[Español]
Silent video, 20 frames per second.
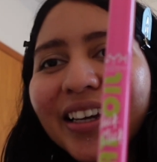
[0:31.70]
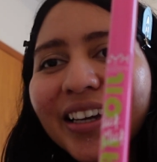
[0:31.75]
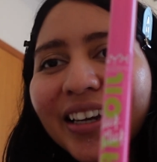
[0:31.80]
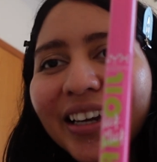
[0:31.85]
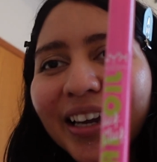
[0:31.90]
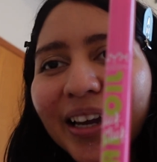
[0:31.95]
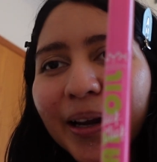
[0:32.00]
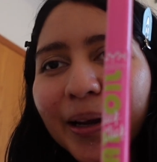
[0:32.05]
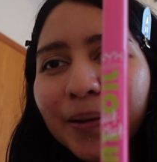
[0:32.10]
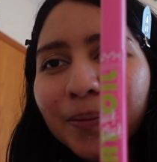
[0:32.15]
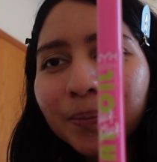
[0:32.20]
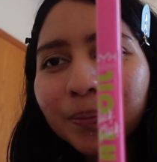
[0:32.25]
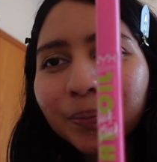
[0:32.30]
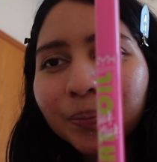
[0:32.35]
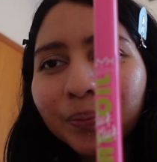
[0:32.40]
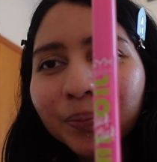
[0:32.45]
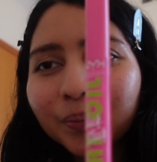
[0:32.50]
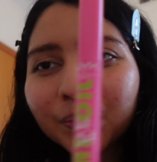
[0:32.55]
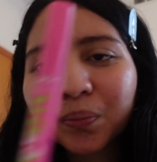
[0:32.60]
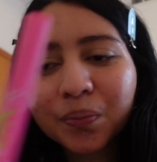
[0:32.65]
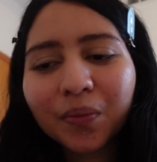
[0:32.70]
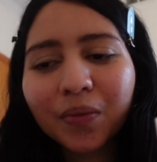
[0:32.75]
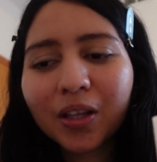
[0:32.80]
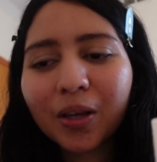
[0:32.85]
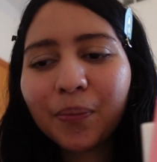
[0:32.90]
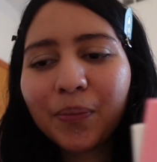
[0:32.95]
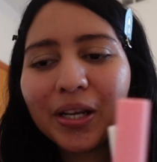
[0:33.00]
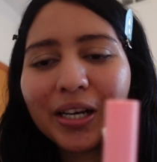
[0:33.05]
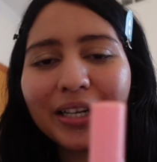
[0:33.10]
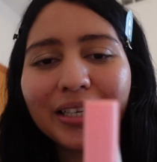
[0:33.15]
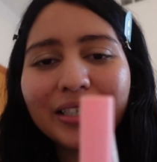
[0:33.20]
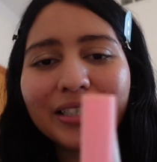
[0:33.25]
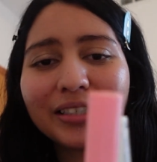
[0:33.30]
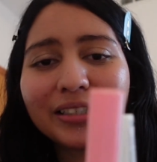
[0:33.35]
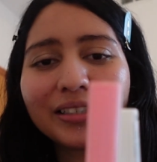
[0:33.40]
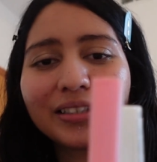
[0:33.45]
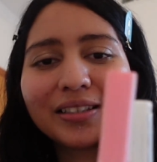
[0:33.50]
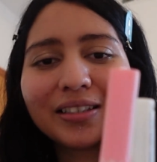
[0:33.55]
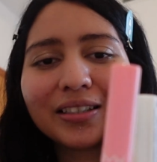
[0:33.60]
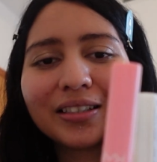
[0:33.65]
y miren
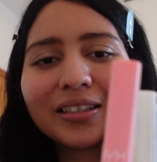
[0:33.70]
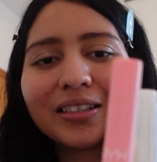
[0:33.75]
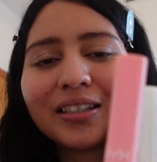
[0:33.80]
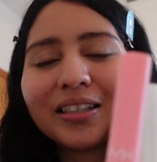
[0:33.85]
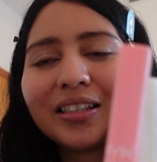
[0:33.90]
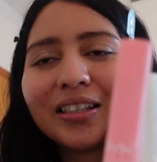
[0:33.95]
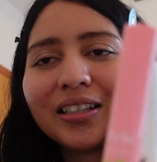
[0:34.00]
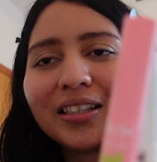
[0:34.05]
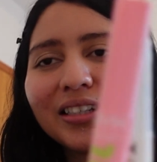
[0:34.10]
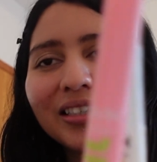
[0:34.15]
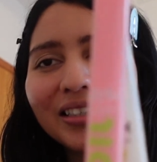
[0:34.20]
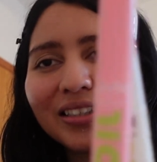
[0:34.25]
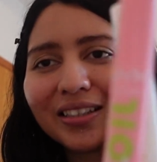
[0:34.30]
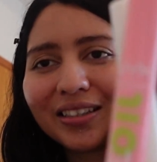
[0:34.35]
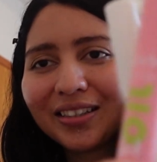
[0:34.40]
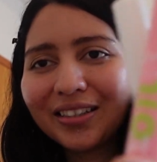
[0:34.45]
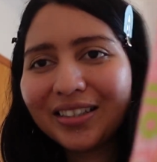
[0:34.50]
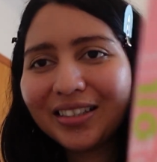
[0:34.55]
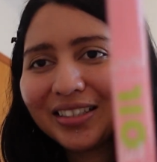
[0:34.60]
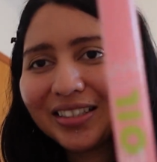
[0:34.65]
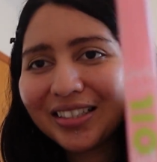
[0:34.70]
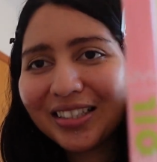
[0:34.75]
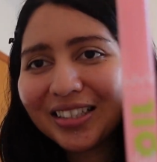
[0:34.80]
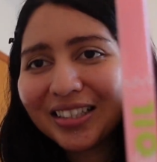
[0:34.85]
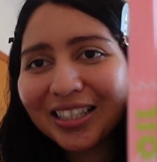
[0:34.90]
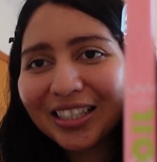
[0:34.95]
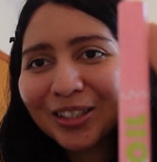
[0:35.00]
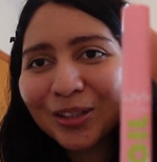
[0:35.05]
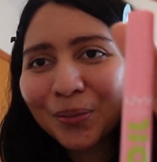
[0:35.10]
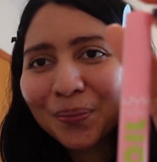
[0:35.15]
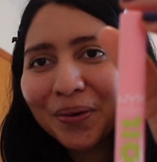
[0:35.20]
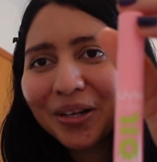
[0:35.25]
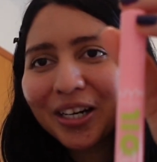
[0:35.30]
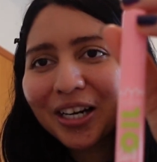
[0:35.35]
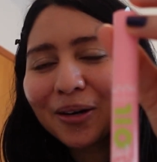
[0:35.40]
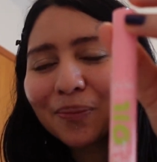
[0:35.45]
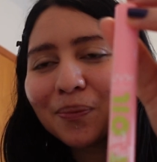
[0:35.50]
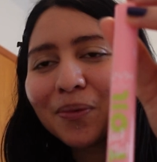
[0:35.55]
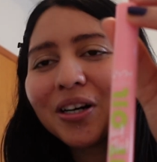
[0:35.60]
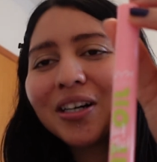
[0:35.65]
este. Este está súper
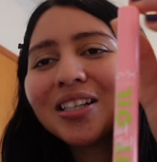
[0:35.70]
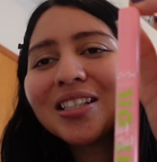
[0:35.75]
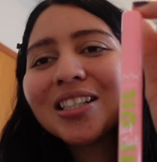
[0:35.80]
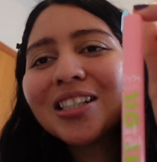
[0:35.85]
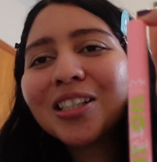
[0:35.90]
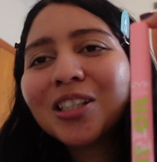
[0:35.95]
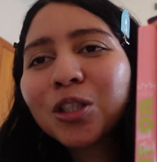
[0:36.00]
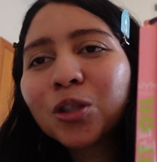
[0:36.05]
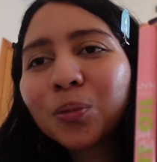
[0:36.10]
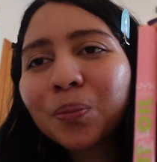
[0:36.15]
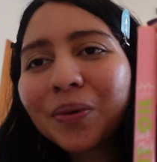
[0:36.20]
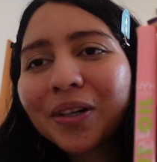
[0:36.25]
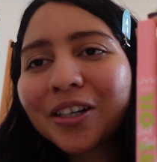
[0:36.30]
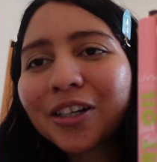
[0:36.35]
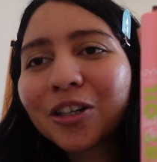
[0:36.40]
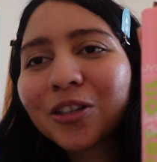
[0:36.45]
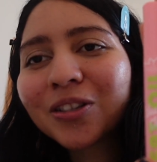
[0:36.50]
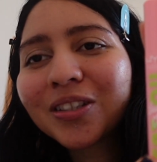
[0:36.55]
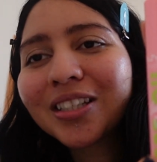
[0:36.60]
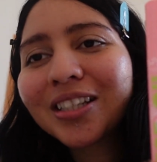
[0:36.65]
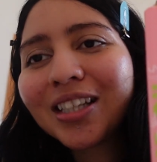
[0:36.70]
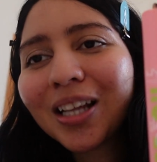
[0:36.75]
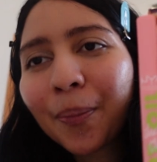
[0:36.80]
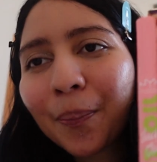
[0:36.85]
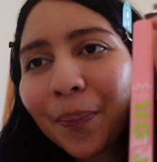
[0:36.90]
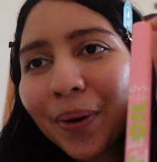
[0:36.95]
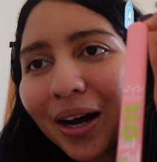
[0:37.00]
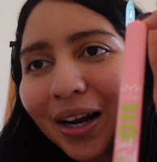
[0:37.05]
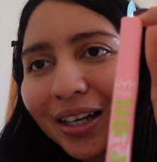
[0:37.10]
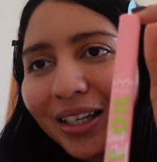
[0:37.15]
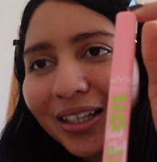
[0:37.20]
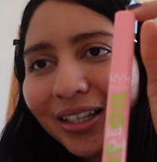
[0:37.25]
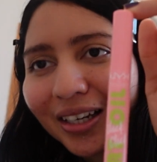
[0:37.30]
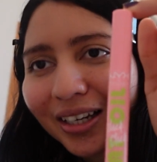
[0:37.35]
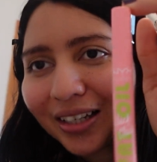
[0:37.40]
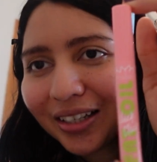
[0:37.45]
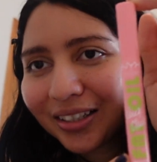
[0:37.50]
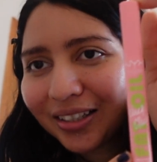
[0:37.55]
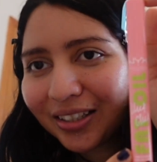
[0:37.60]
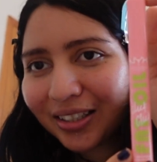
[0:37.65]
hermoso, súper rosita
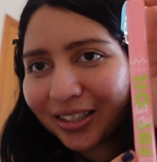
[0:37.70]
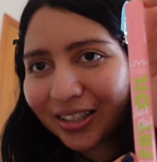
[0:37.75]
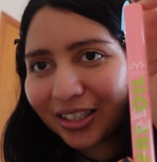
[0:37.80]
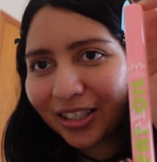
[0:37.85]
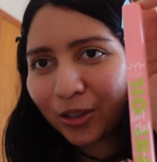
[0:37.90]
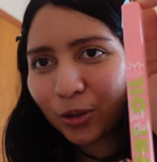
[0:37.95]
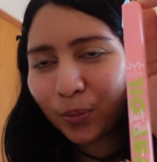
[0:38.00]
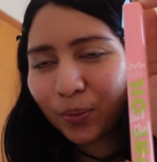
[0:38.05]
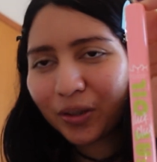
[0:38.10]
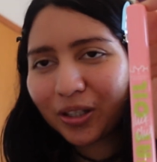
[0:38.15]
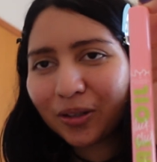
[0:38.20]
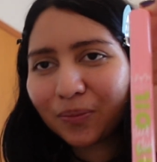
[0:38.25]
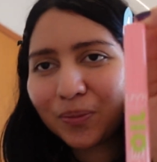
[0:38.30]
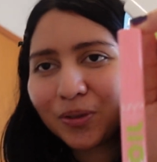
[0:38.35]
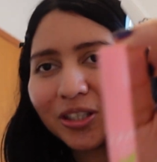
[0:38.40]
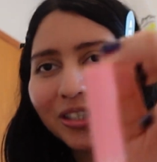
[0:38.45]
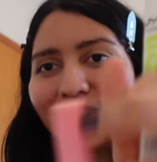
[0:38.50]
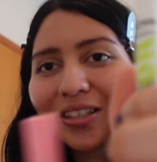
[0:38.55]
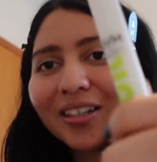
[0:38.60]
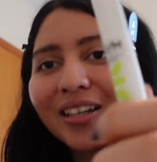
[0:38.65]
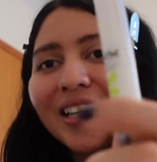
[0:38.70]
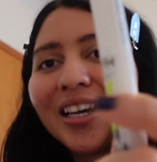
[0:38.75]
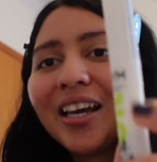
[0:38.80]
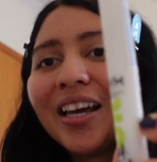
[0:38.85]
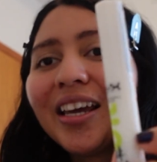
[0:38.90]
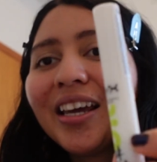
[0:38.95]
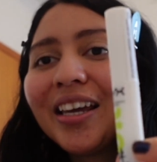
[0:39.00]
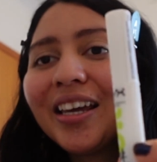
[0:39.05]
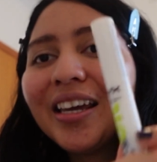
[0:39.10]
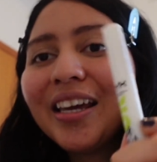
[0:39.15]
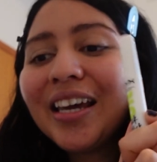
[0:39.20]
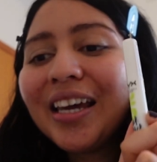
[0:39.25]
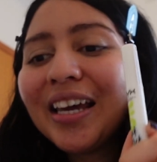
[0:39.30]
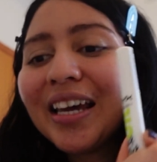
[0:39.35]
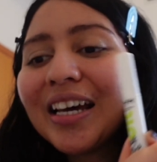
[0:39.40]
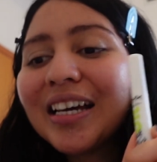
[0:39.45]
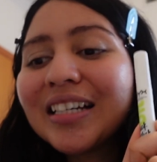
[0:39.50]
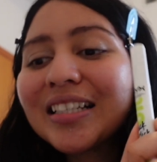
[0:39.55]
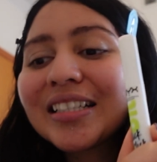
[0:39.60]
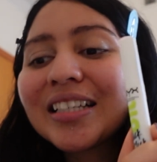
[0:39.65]
pálida. Está súper hermoso. Y
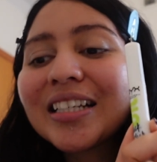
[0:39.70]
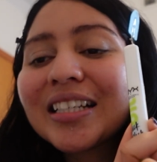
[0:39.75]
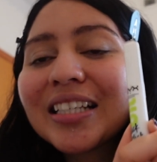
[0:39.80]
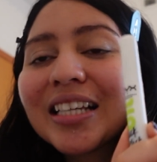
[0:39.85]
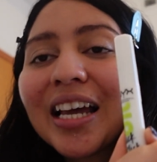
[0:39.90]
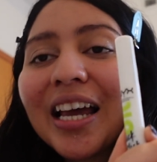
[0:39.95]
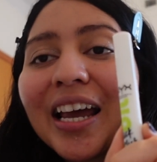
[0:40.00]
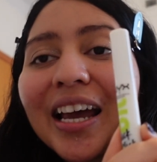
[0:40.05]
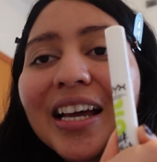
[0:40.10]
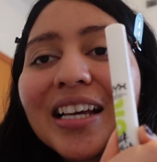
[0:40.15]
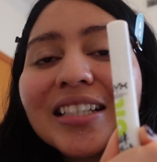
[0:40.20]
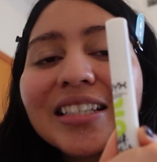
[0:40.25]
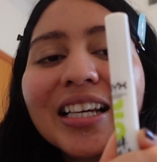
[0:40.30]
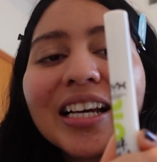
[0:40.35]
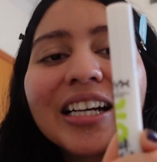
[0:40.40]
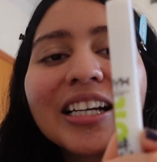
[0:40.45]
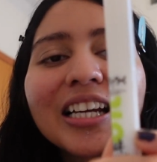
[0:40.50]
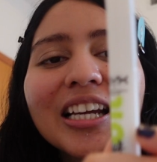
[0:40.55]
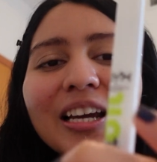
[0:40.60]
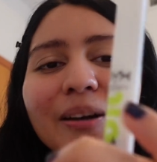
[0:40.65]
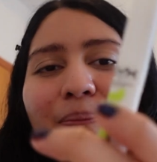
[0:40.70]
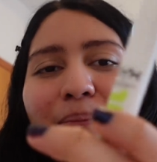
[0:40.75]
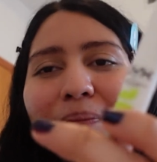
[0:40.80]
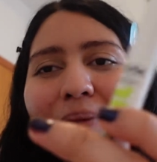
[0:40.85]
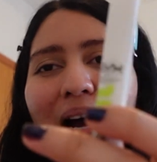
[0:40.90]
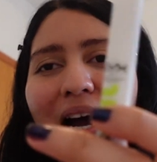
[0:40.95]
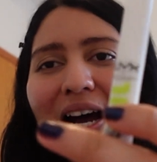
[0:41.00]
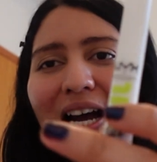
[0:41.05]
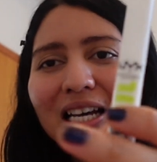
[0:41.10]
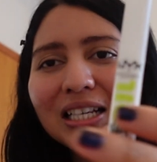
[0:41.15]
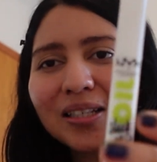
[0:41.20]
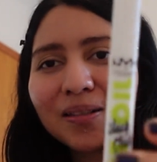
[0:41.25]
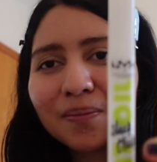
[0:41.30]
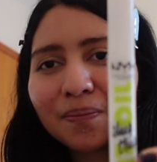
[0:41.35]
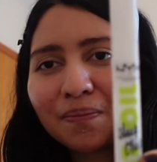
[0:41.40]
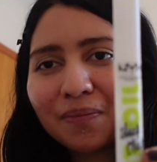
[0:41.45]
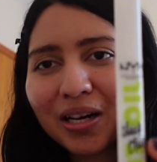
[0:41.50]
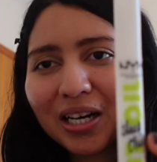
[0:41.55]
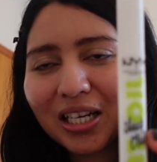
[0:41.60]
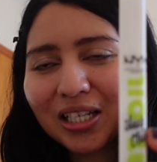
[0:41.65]
este es el que más,
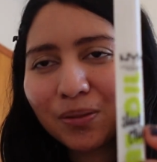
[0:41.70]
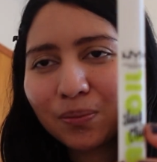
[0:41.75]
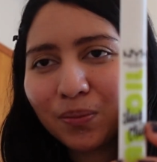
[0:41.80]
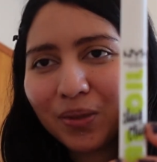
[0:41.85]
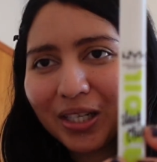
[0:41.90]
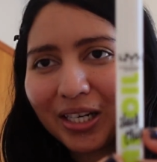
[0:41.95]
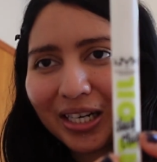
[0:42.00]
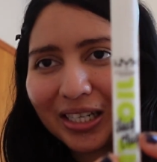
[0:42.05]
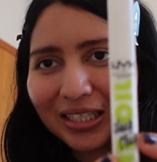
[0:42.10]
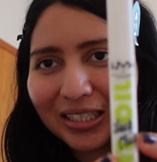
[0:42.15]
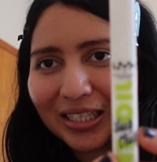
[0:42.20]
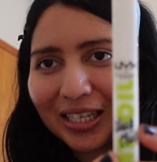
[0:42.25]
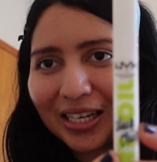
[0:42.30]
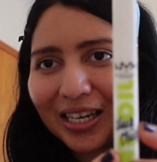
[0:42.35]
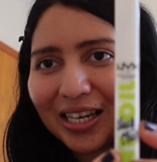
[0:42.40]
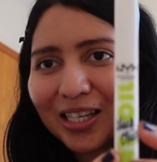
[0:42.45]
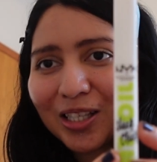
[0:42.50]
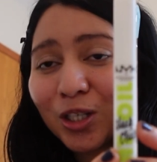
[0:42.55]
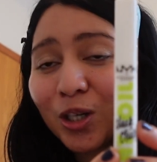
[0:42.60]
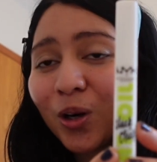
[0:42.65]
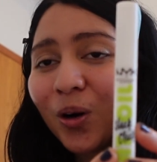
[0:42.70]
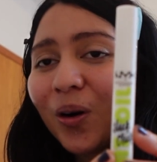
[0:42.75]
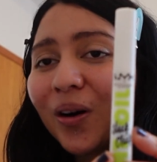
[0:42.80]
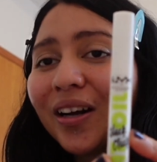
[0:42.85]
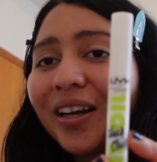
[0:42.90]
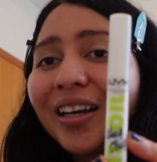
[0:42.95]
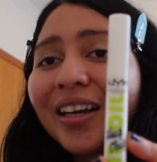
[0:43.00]
más viral se ha hecho